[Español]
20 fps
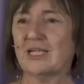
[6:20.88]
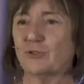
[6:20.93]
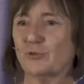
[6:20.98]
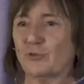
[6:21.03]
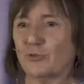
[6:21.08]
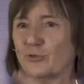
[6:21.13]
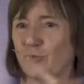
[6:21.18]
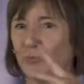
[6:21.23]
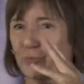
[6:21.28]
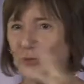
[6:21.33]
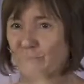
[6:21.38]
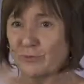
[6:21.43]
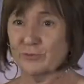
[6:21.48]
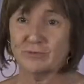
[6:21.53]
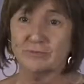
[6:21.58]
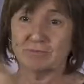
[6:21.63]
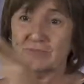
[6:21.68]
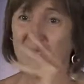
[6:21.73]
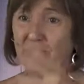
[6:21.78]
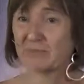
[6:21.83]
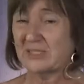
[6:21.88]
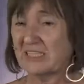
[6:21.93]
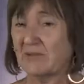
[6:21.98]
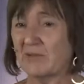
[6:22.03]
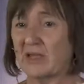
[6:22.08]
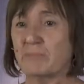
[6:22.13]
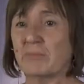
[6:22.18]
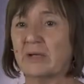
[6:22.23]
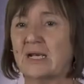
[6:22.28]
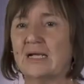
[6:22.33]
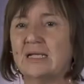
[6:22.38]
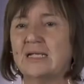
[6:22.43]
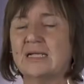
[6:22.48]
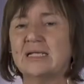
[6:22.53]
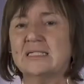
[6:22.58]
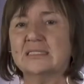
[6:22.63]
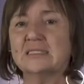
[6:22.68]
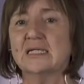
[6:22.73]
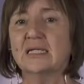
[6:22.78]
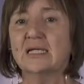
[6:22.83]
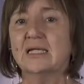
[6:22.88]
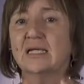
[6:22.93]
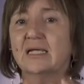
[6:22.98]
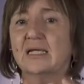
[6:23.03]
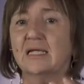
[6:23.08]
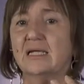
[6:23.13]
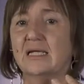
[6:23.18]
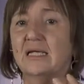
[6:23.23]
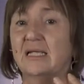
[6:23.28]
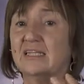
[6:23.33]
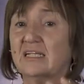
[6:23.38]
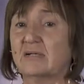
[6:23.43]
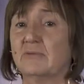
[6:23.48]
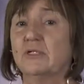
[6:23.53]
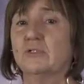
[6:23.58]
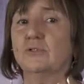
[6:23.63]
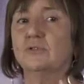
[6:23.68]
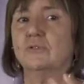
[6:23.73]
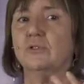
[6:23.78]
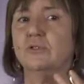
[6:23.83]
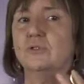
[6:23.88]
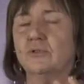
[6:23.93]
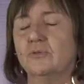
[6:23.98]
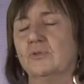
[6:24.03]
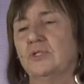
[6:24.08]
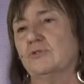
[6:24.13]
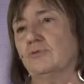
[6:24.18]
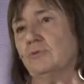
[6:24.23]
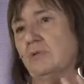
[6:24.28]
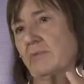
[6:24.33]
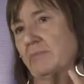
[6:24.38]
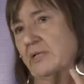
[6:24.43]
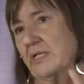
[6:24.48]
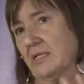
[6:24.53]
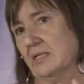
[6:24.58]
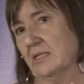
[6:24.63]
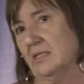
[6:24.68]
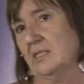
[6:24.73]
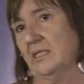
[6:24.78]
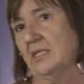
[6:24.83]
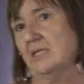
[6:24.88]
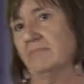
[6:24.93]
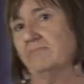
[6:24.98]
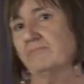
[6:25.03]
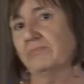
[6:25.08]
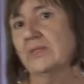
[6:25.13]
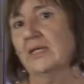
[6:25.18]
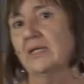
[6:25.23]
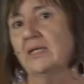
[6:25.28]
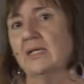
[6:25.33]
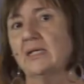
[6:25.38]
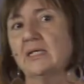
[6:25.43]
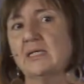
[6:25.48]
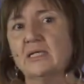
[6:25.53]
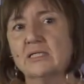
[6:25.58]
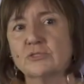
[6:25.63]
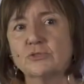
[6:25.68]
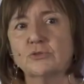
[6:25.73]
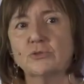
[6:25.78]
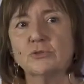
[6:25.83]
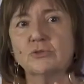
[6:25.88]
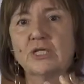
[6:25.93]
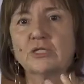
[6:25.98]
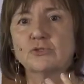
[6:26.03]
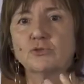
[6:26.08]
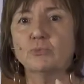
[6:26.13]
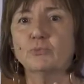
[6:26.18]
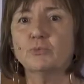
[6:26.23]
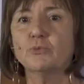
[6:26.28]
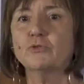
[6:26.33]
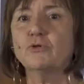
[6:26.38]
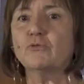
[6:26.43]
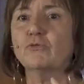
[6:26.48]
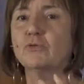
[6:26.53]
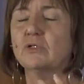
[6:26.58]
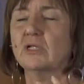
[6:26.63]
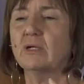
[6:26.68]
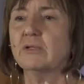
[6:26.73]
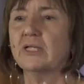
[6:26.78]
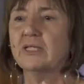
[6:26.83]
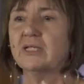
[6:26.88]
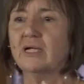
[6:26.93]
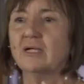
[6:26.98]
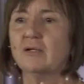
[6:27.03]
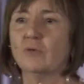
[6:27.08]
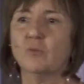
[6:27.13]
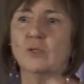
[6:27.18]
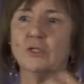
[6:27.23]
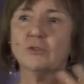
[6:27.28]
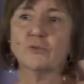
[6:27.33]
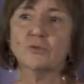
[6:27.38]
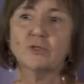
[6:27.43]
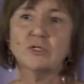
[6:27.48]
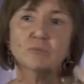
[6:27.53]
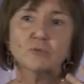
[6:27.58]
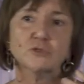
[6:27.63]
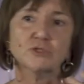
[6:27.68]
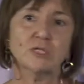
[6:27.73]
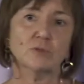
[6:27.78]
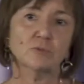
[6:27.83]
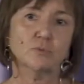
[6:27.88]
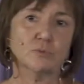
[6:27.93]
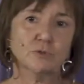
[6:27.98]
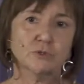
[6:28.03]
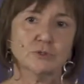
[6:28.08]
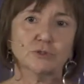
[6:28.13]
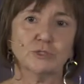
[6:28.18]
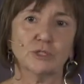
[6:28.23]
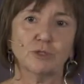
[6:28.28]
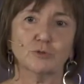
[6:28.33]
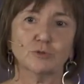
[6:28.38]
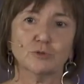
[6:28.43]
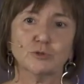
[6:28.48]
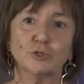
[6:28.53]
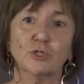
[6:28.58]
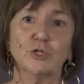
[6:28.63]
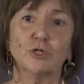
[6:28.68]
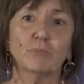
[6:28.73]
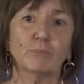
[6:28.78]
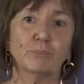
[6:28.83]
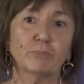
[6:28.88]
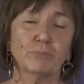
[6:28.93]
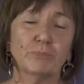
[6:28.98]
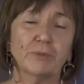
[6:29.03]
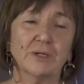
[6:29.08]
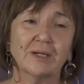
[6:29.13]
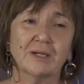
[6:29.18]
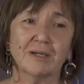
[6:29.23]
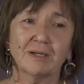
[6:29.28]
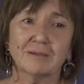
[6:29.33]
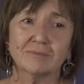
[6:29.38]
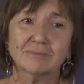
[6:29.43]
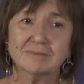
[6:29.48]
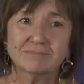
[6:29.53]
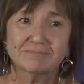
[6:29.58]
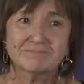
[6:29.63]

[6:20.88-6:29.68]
a todo, pero además había paralelas, el trabajo no es una mercancía. Y esto es un punto fundamental cuando oímos algunos de los eh,